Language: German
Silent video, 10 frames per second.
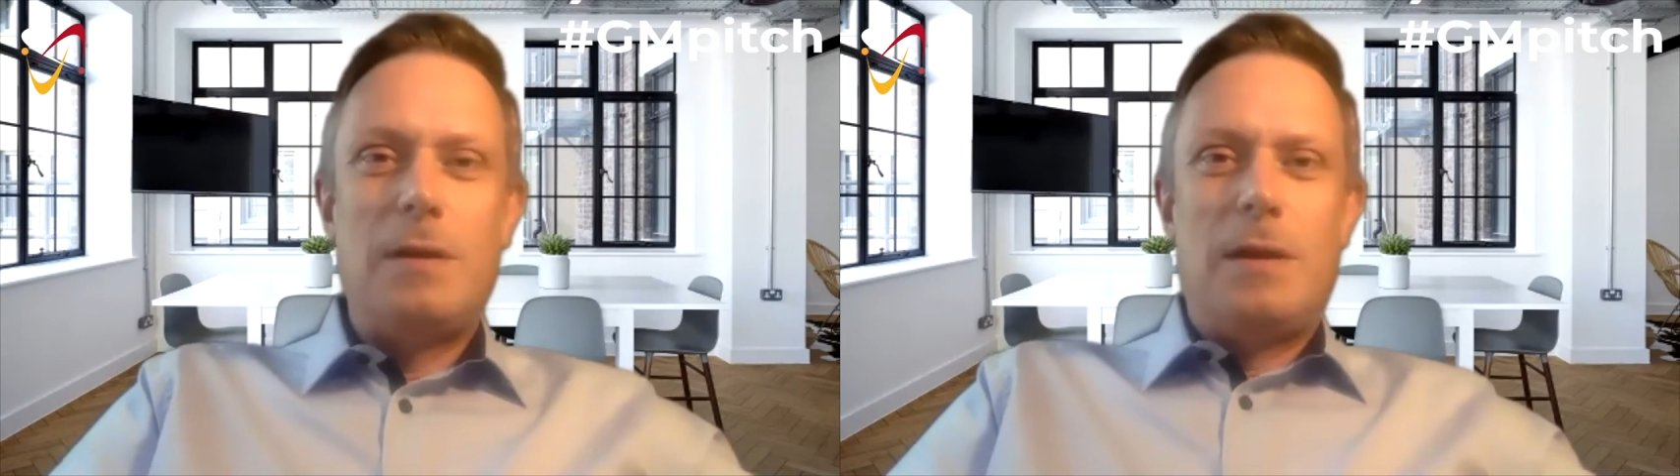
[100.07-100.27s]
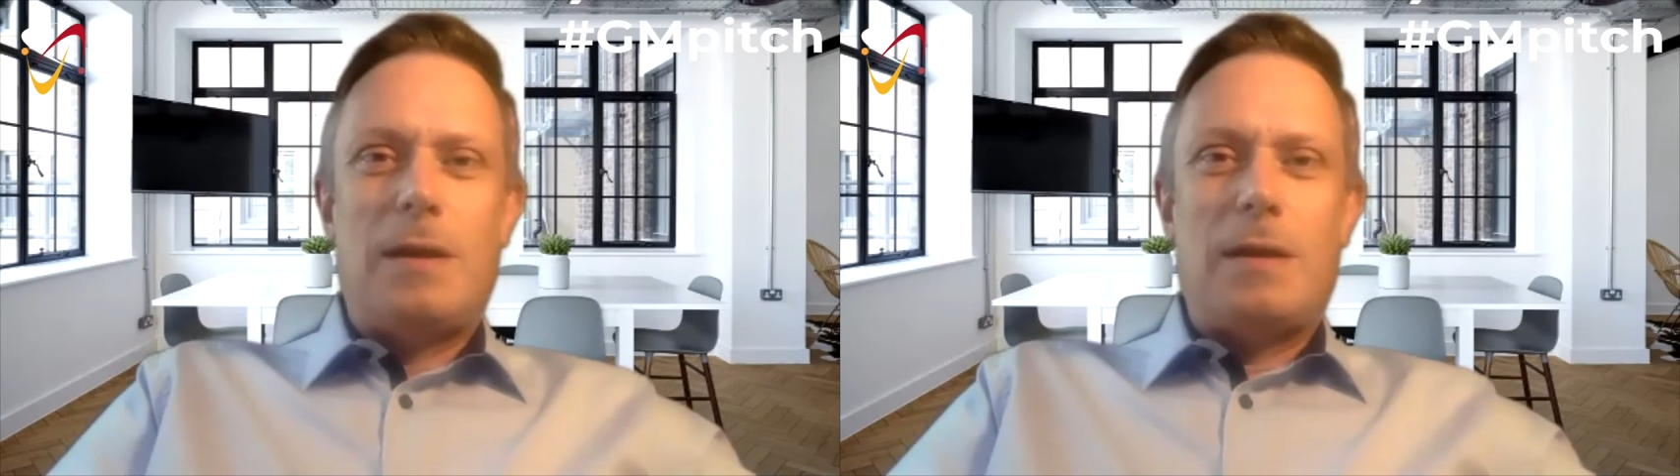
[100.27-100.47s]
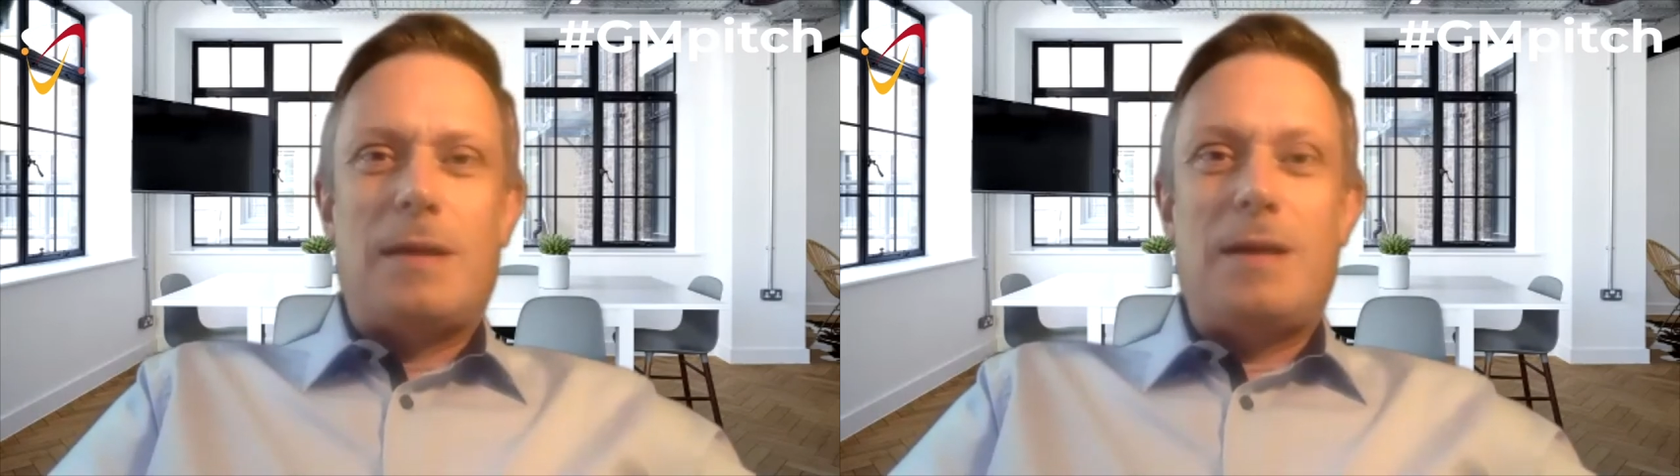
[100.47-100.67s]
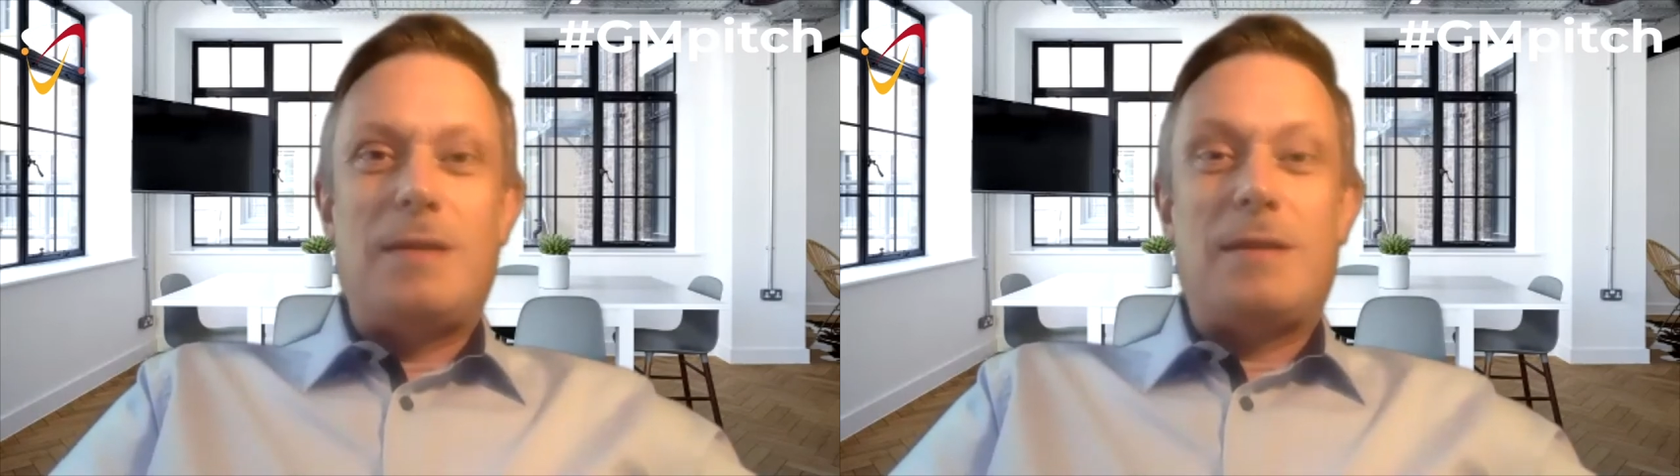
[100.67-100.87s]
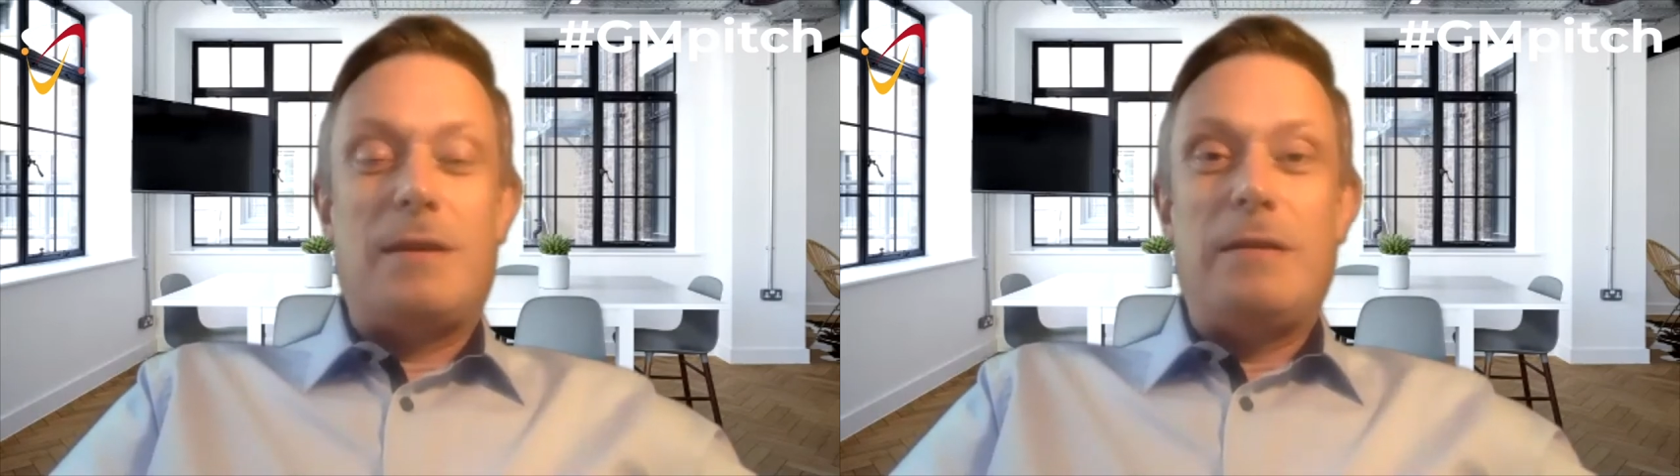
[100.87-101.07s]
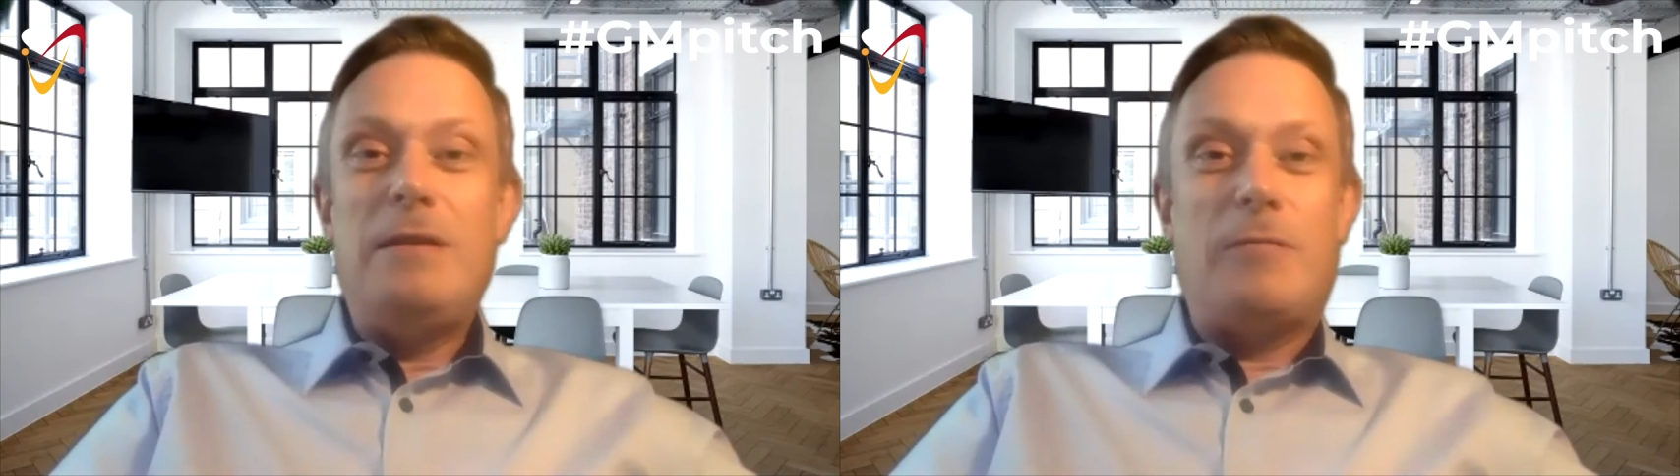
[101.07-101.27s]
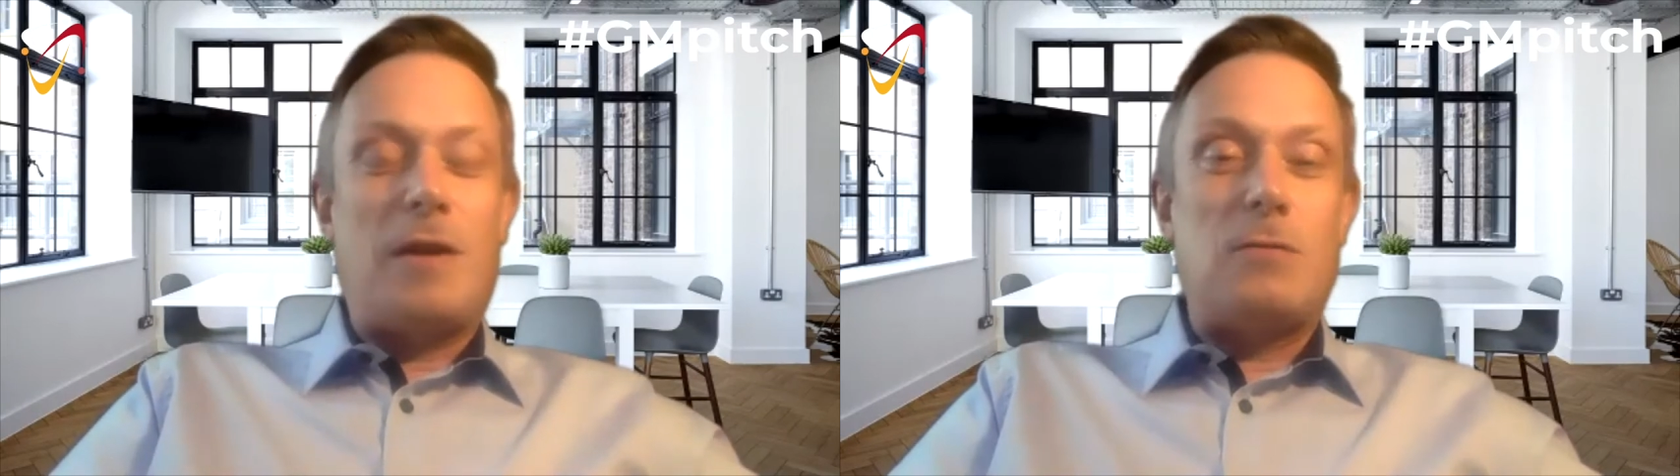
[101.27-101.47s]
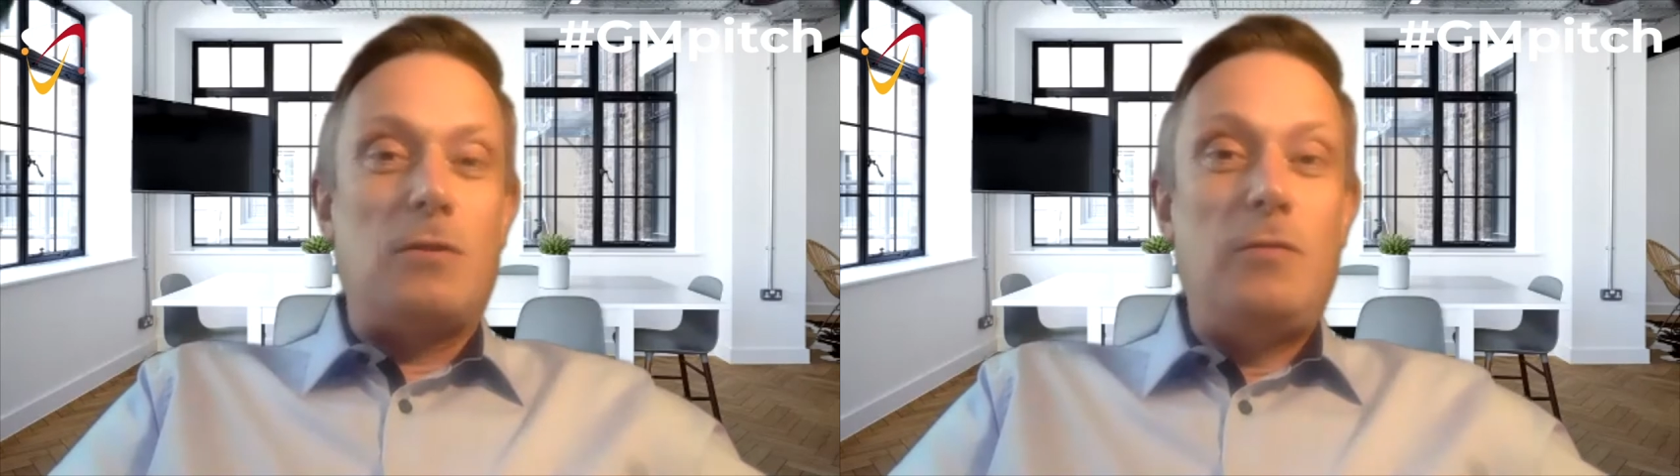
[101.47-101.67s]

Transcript: Das heißt, äh, ihr fragt euch,